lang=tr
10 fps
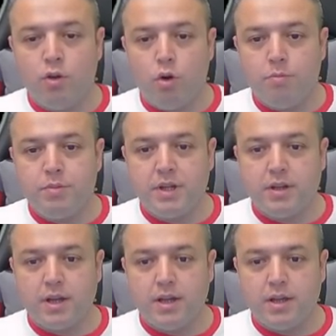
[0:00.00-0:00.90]
ön, pl-
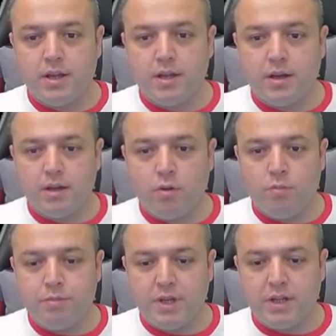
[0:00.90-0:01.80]
e,
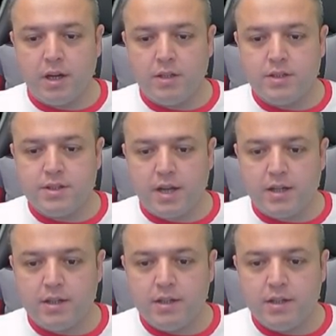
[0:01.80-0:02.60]
ön plana alırsak